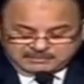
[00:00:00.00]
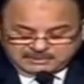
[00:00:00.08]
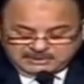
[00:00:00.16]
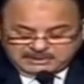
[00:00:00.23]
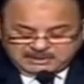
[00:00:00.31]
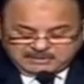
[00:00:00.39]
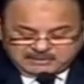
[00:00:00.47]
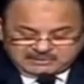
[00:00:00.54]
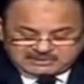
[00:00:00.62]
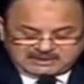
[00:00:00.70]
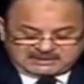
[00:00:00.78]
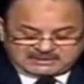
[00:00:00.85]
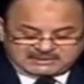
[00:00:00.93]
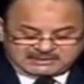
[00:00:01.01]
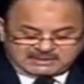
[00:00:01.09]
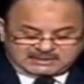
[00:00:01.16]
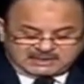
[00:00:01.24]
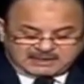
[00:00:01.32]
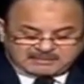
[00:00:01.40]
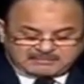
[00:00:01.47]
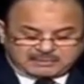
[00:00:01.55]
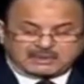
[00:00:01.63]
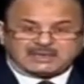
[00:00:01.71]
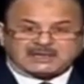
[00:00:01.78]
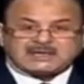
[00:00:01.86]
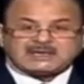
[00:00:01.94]
وسنتصدى بكل
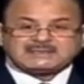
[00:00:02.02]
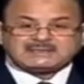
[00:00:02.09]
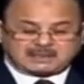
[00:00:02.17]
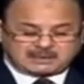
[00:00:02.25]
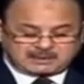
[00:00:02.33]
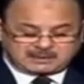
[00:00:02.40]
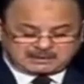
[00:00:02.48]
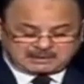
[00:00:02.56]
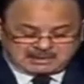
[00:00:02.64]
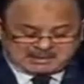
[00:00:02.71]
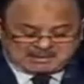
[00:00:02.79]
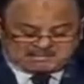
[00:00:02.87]
جسارة مهما